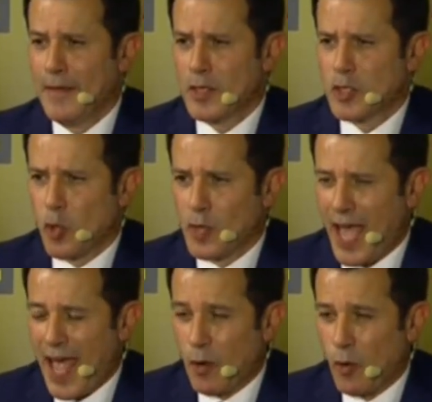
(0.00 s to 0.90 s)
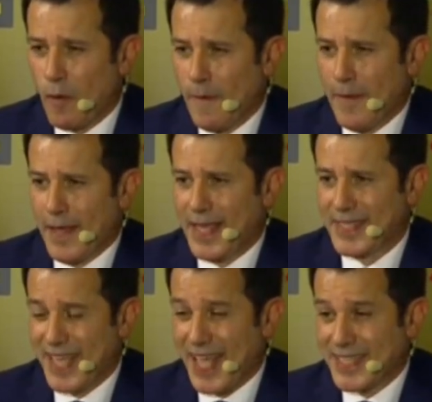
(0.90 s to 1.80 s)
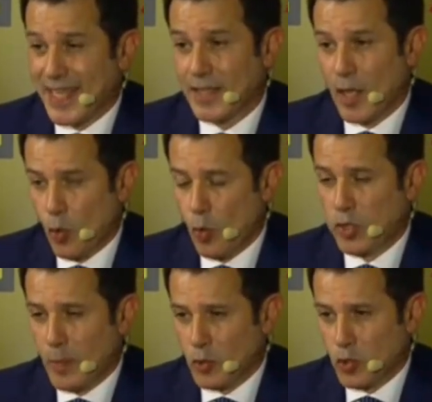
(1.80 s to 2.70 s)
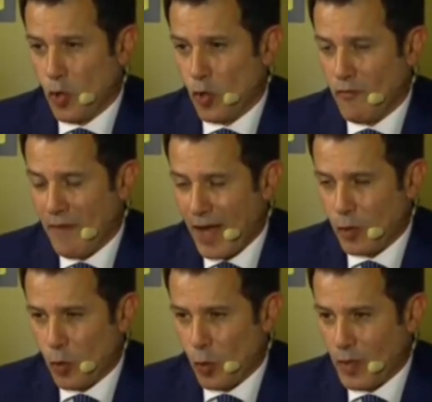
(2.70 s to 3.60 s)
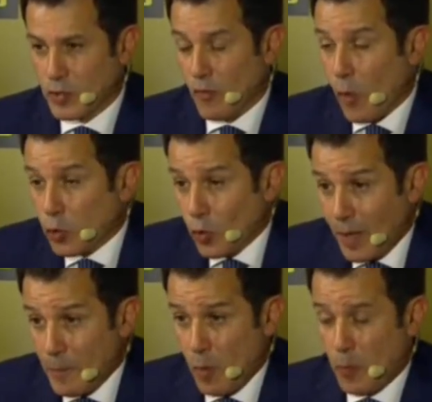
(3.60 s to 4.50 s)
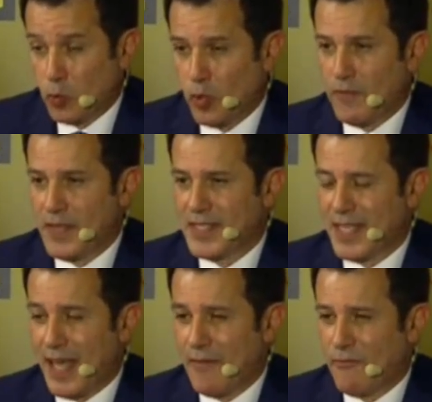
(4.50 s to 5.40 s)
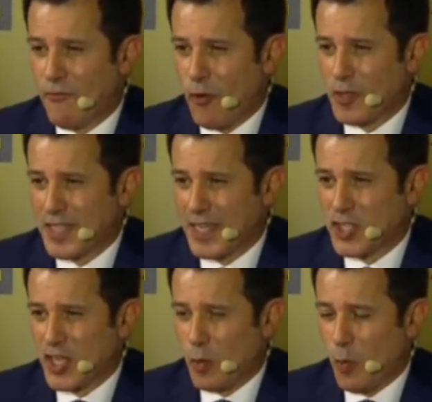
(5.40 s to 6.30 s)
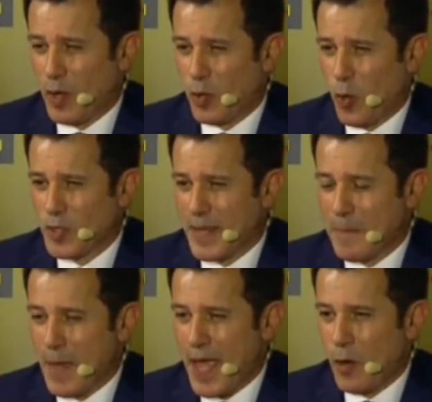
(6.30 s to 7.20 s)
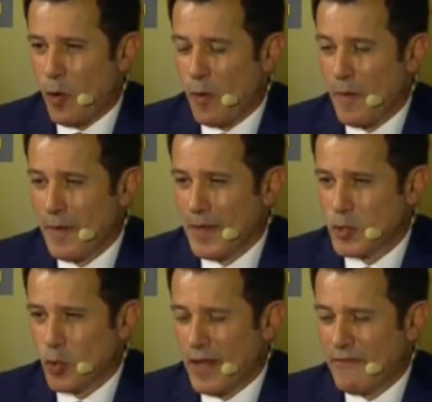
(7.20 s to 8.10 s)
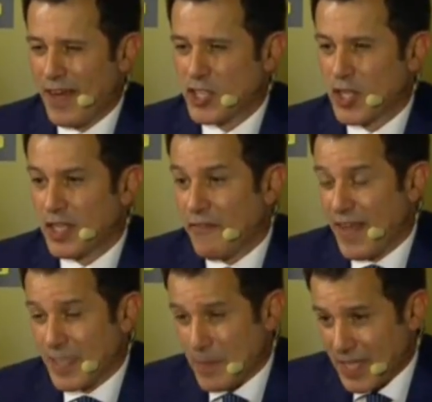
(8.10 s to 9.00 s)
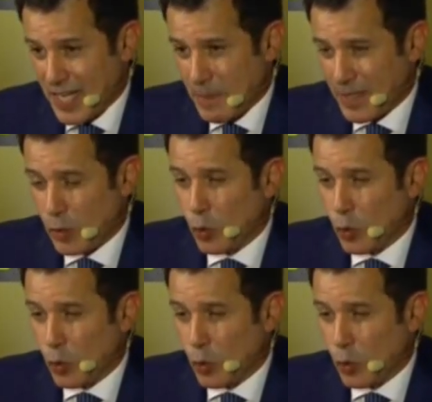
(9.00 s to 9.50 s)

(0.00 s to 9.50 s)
Soriano e Zazza dell'ultimo giorno valgono questo voto dal mio punto di vista, forse c'è qualcosa in meno sulle fasce in difesa, mi sarei aspettato